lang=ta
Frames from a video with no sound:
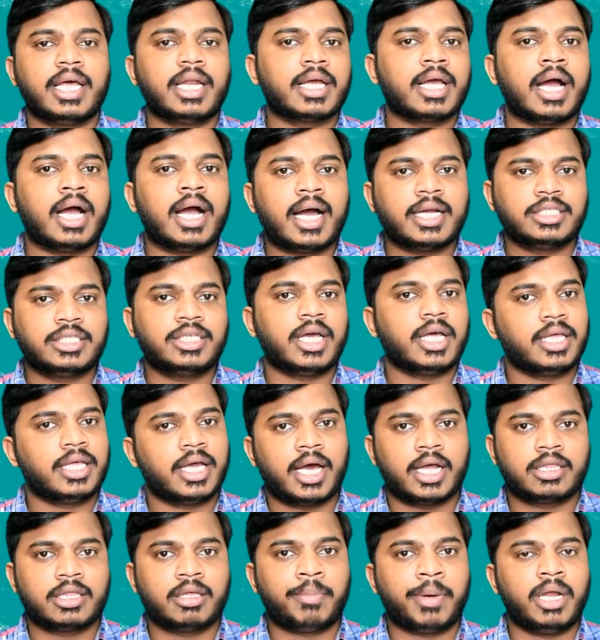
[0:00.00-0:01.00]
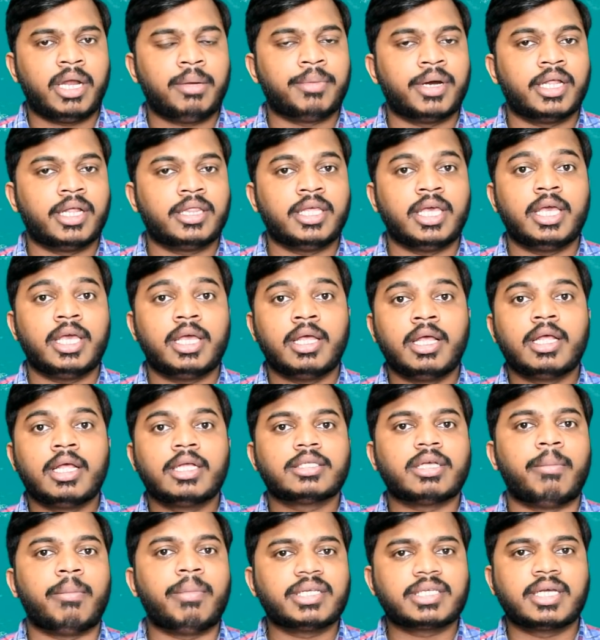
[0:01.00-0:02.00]
இருக்க ஆட்சி அதிகாரத்தை பயன்படுத்தி
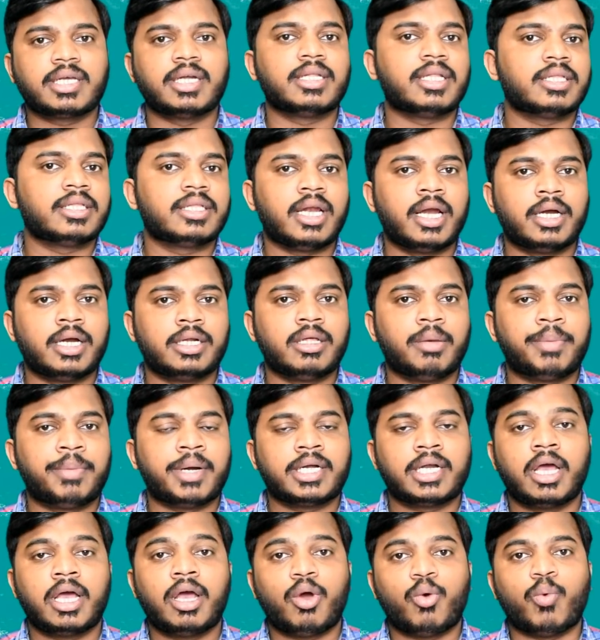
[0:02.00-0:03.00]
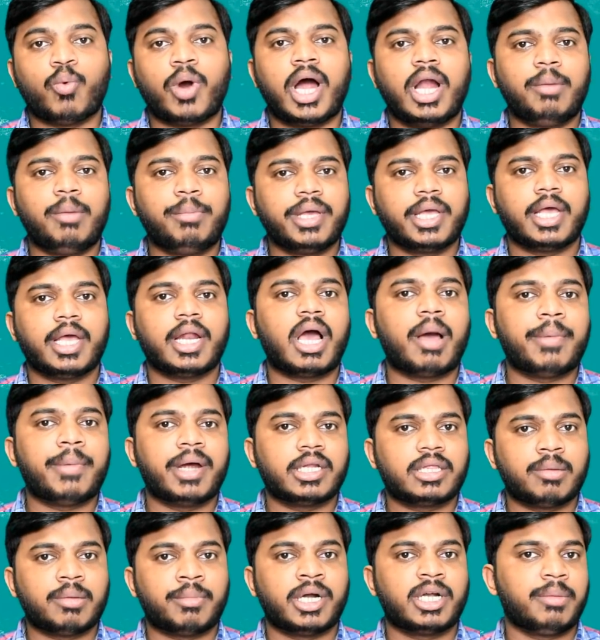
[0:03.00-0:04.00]
சமஸ்கிருதத்தில் எழுதப்பட்ட வால்மீகி
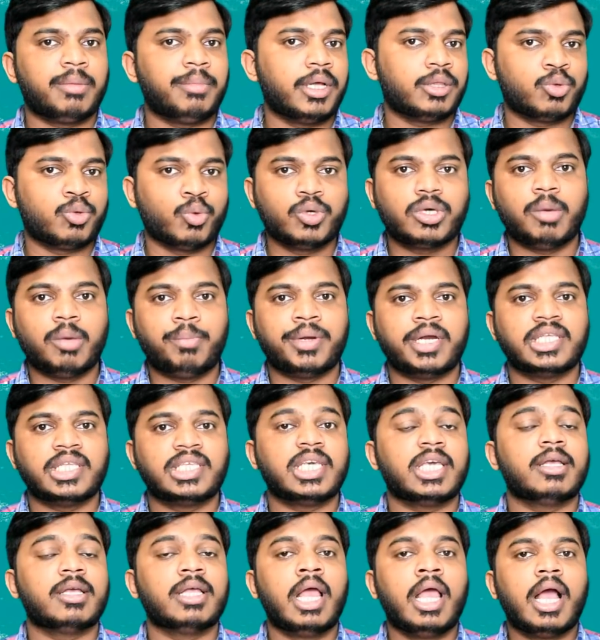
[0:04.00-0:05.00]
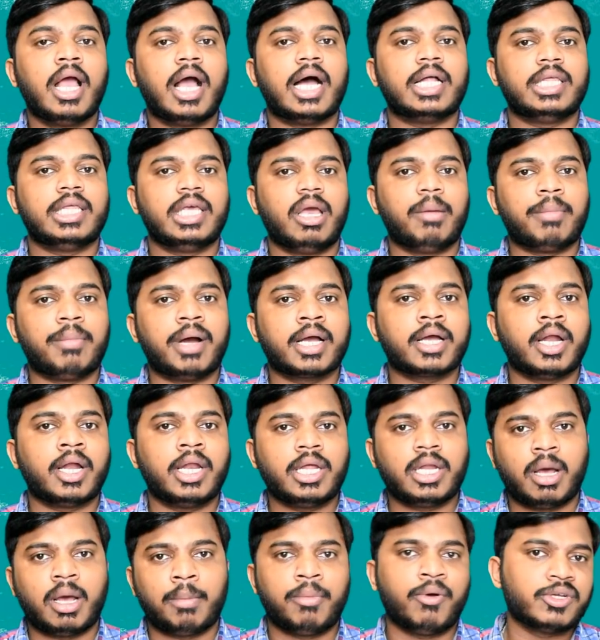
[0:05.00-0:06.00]
ராமாயணத்தை மட்டுமே தூக்கி பிடிச்சு அதையே
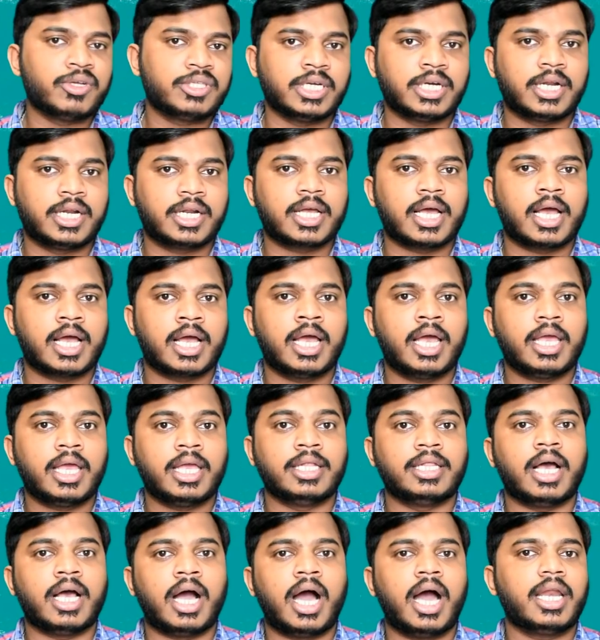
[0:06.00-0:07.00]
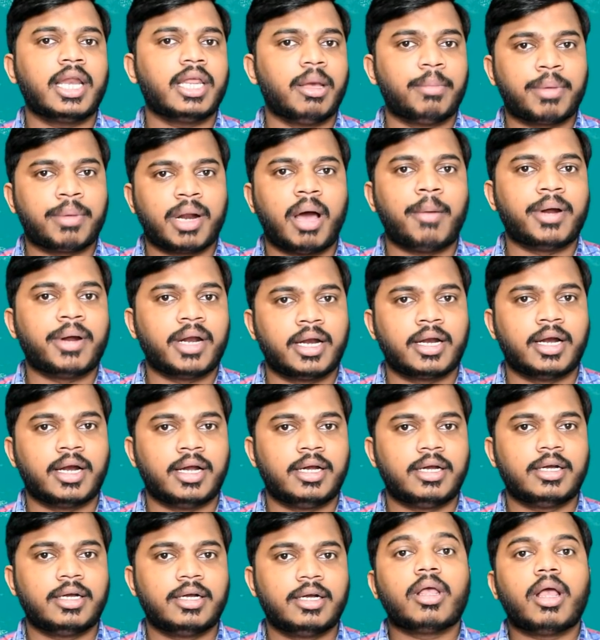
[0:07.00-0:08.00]
மக்களையும் நம்ப வச்சுட்டு இருக்காங்க இந்த ஆரிய பிராமணர்கள்
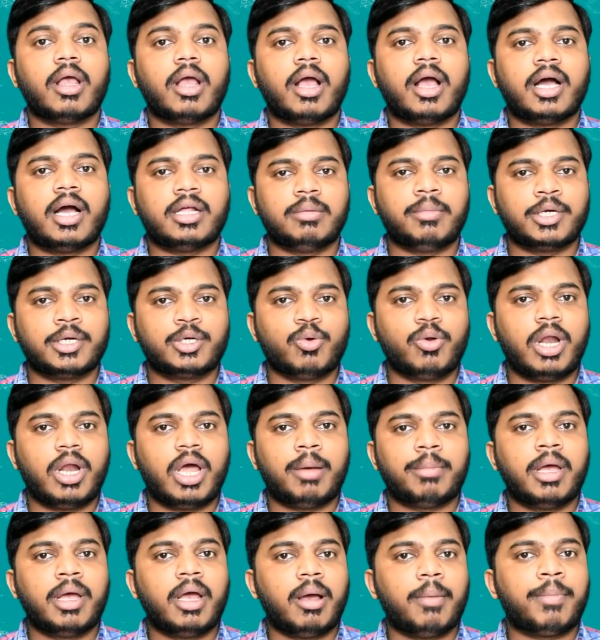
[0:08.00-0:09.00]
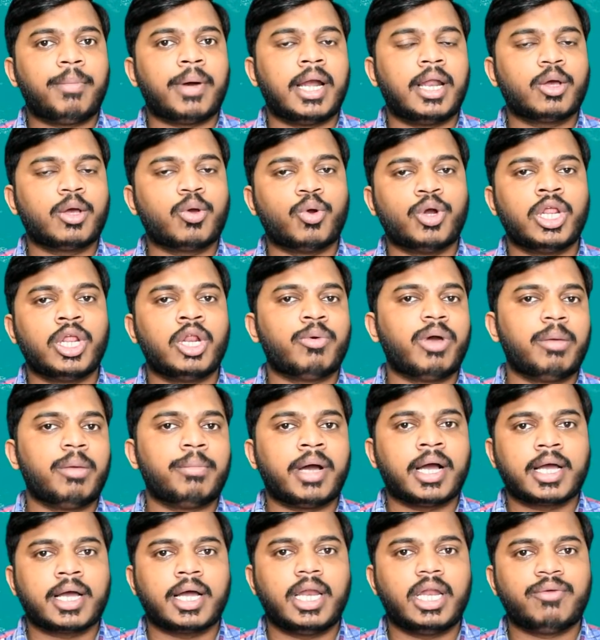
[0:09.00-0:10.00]
அது மட்டும் இல்லாமல் பல கோடி ரூபாய்
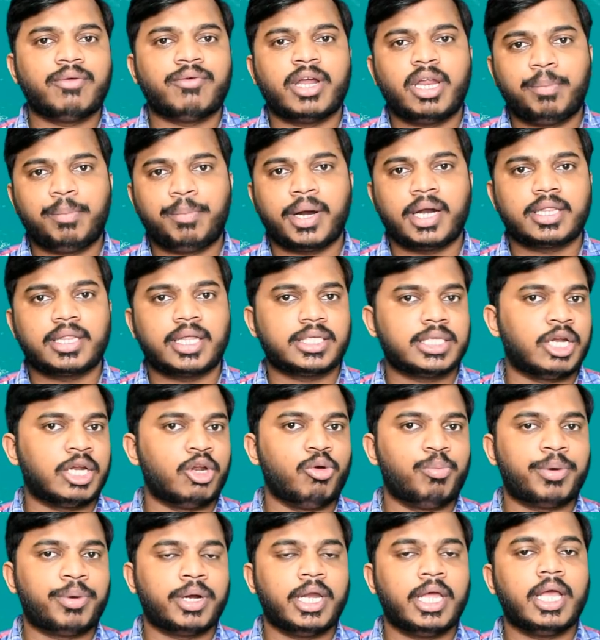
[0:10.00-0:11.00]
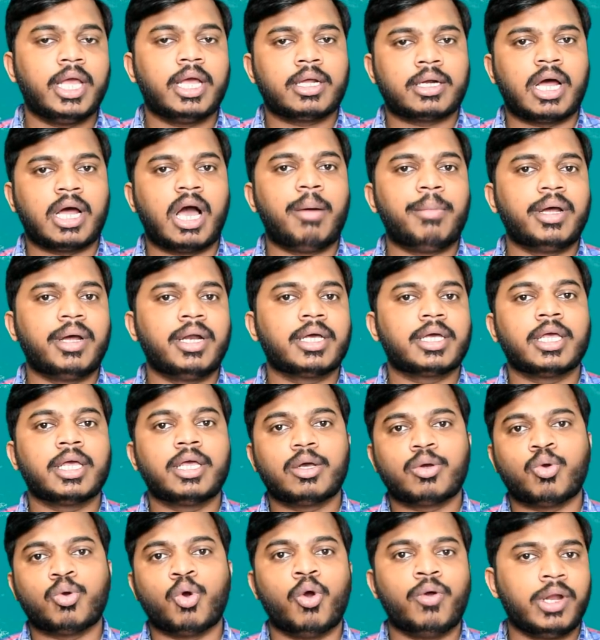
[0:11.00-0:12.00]
மக்களின் வரி பணத்தை செலவு பண்ணி ராமனுக்கு
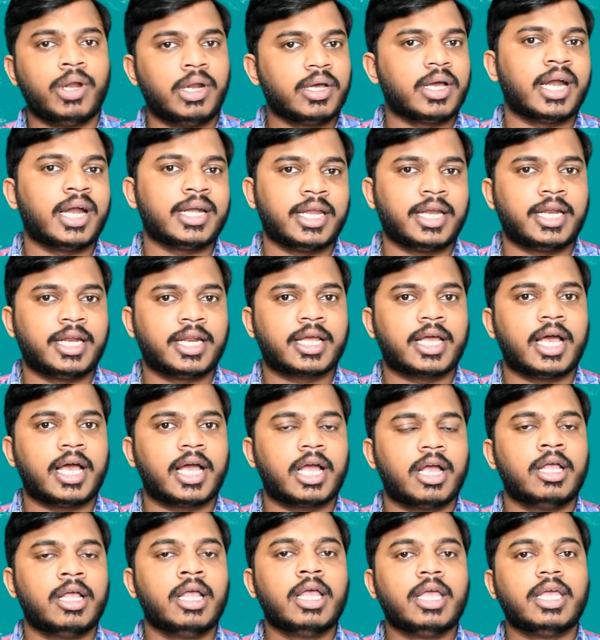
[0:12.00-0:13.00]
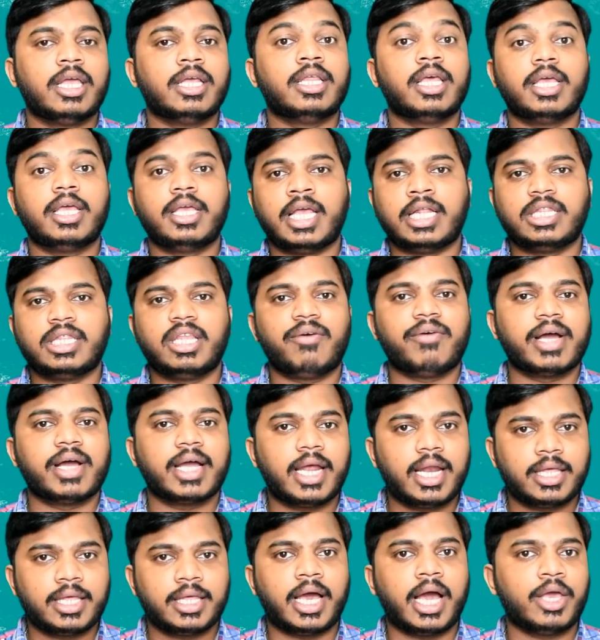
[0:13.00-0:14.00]
கோவிலும் கட்டிட்டு இருக்காங்க இது எந்த
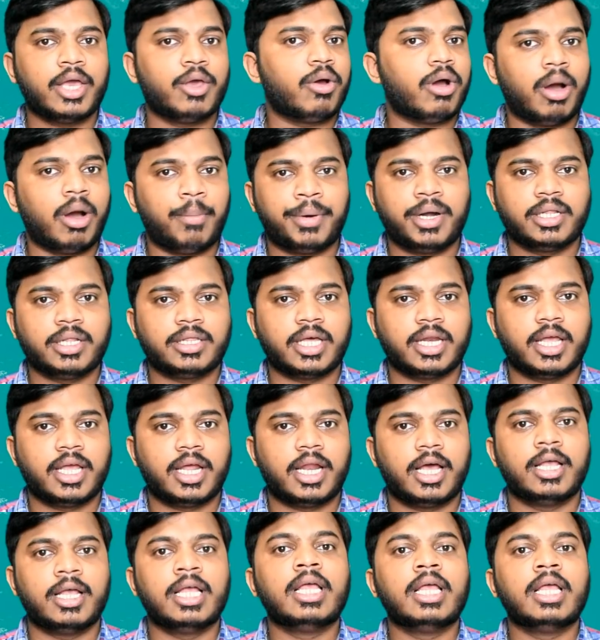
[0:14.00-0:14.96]
வகையில் நியாயம் அப்படின்னு தெரியல